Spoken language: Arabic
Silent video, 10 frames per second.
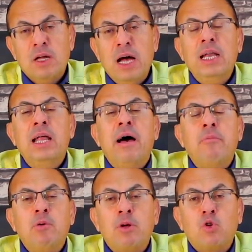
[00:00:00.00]
قال لها
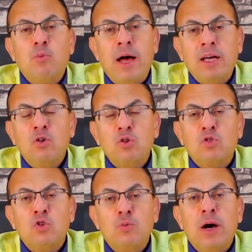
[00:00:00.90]
قبل ما أدخل معاك
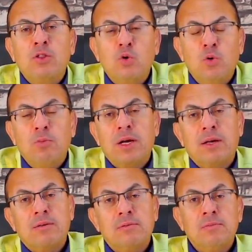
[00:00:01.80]
أوضة النوم هديهم
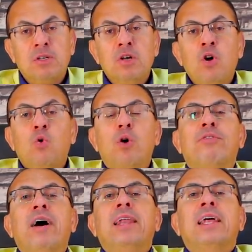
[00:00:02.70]
لك
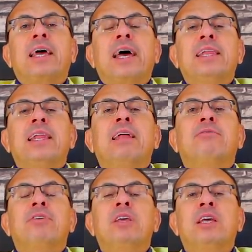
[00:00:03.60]
وفعلا خد ال
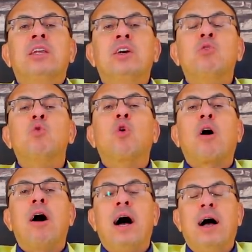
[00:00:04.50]
2000 جنيه
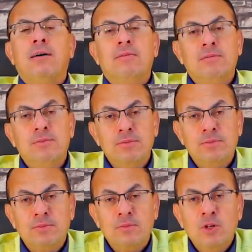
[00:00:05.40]
وراح
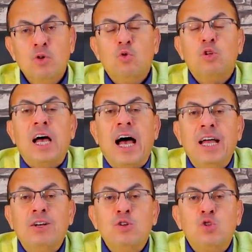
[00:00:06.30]

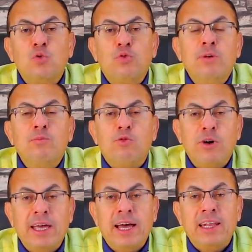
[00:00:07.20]
وتعال نشوف
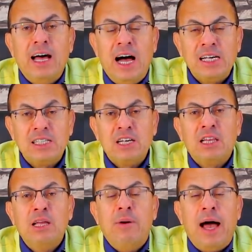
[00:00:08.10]
المفاجأة اللي
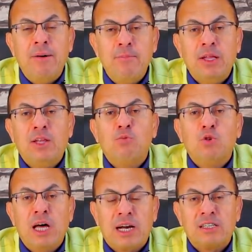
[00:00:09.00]
حصلت لمحمد
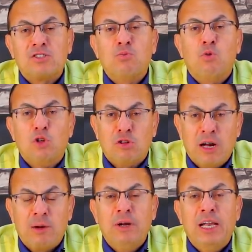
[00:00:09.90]
المدرس
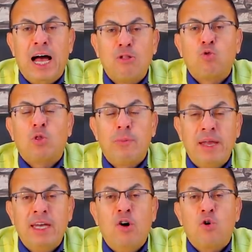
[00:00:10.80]
المحترم اللي عنده
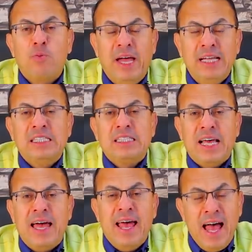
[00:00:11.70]
48
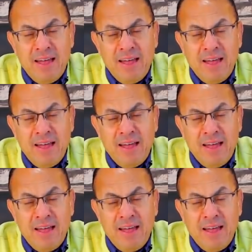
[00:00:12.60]
سنة